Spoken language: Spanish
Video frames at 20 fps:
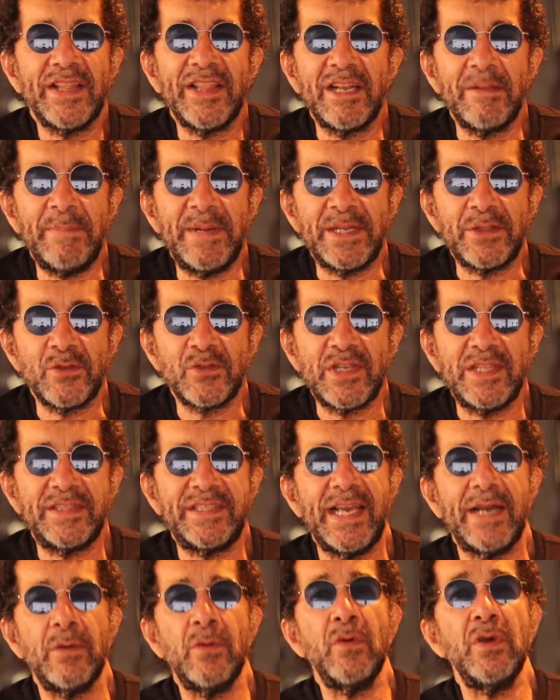al Alberto
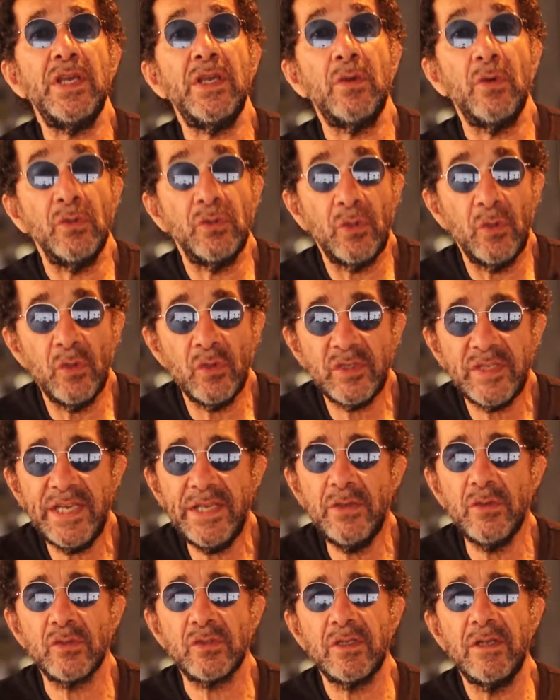Santiago y con todos
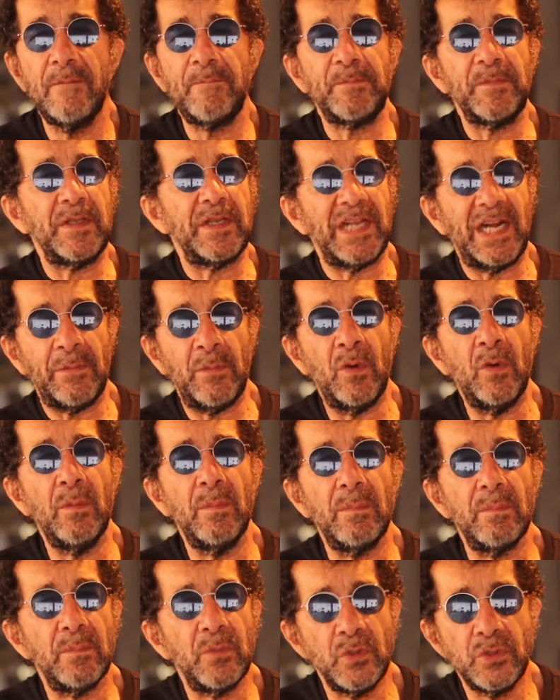ellos grabó
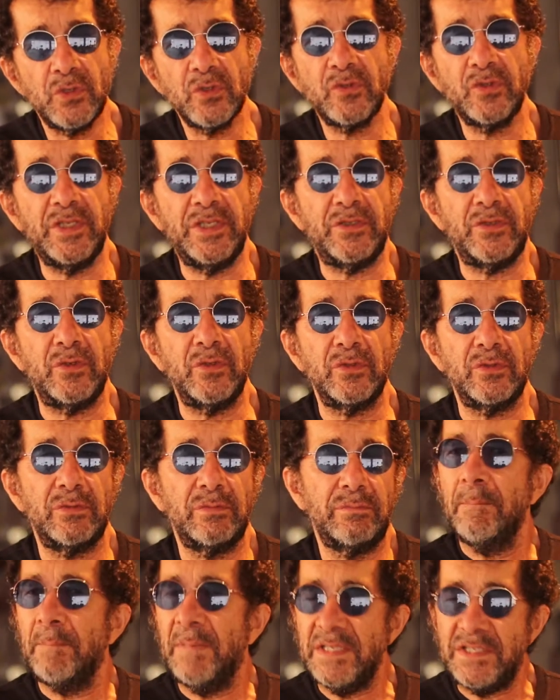muchos discos.
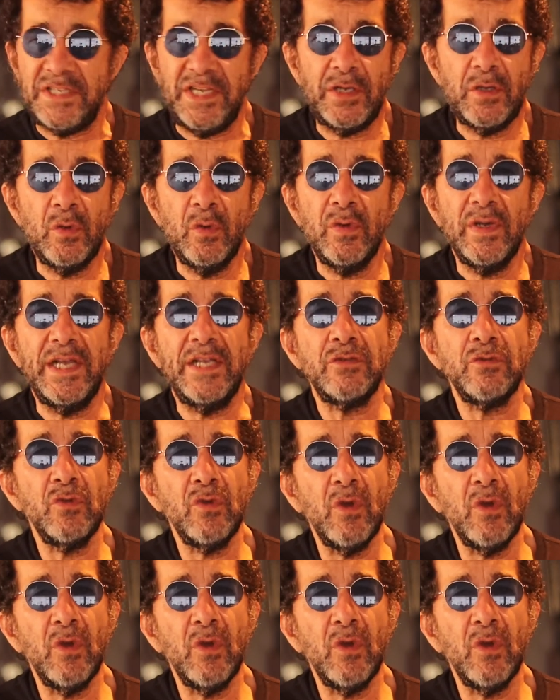Pacheco es